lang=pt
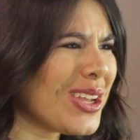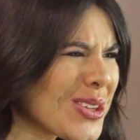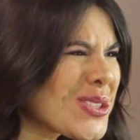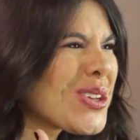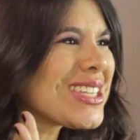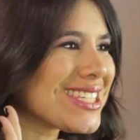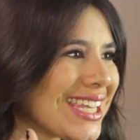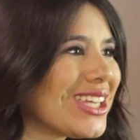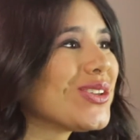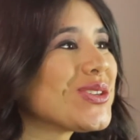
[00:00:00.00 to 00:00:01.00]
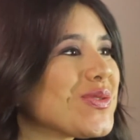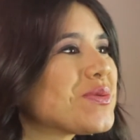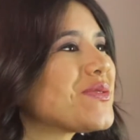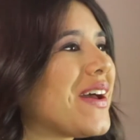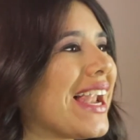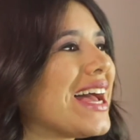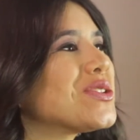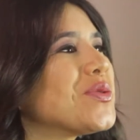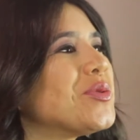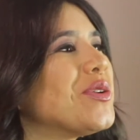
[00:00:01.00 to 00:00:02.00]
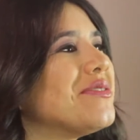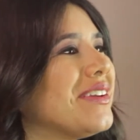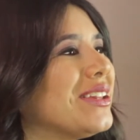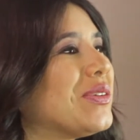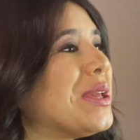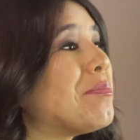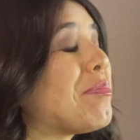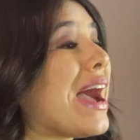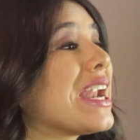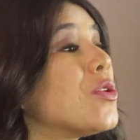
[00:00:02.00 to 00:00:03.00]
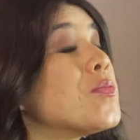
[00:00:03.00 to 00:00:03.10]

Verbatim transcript: Eu só sei que nós vamos falar sobre o evento que para